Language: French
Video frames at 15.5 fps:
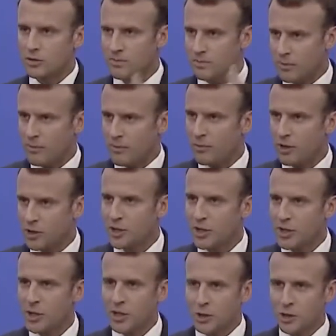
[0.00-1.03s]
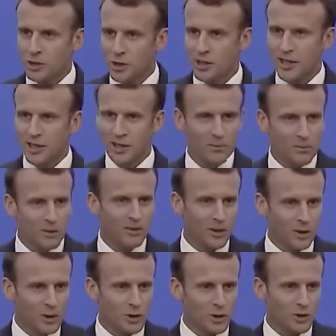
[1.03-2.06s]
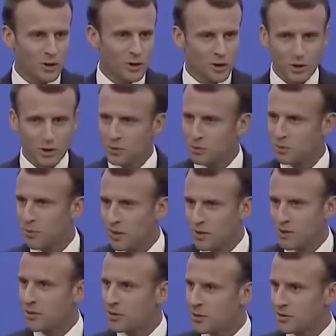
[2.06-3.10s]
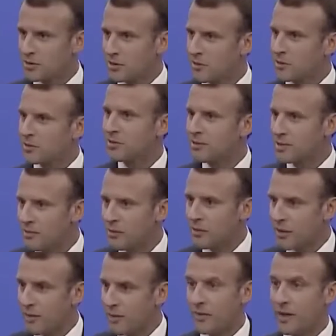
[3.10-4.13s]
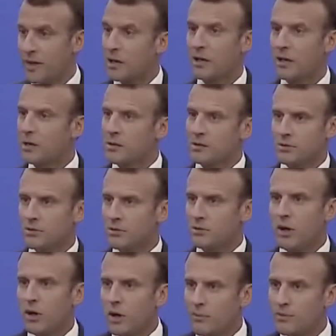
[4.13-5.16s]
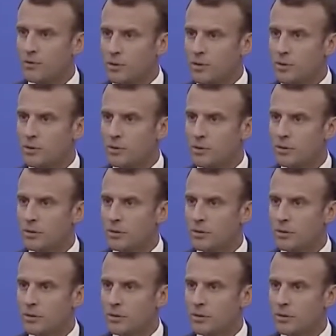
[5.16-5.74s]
parfois, quand je lis les commentaires ou que j'entends les choses, on pourrait donner le sentiment que c'est ce qu'il faudrait faire. C'est une erreur absolue.